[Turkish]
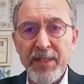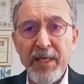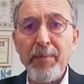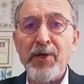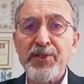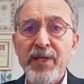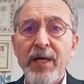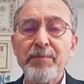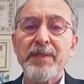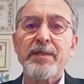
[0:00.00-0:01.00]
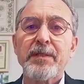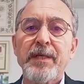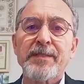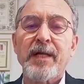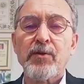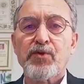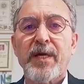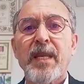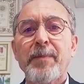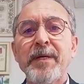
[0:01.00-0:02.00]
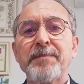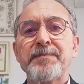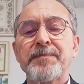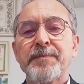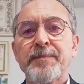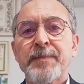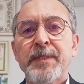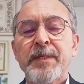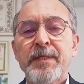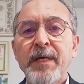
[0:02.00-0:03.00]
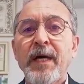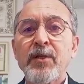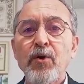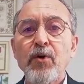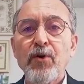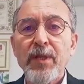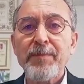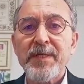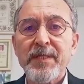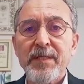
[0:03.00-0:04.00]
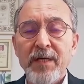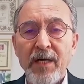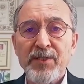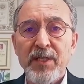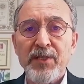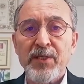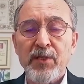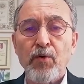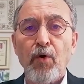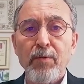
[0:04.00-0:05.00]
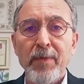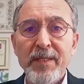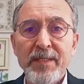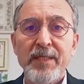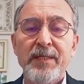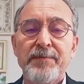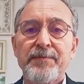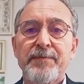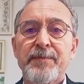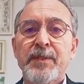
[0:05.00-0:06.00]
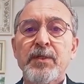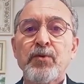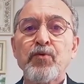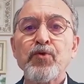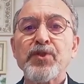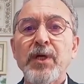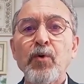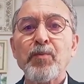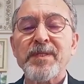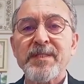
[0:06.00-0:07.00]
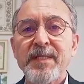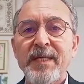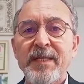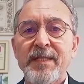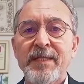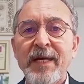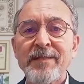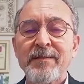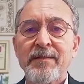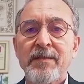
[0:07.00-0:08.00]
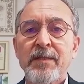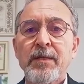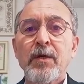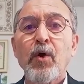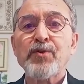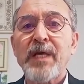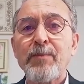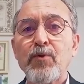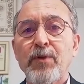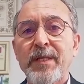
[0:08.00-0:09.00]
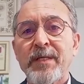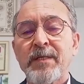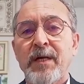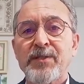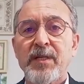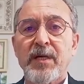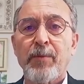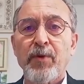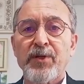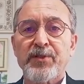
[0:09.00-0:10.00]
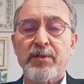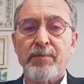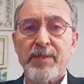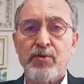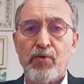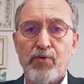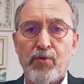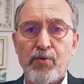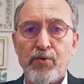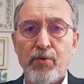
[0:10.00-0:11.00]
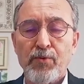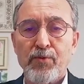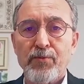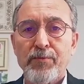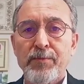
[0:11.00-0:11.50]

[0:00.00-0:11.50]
diye başlayan bir yasal düzenleme yani öyle bir acelecilik olmalı ki yurt savunmasını gerektiren özel mülklerin acele kamulaştırılması söz konusu olsun.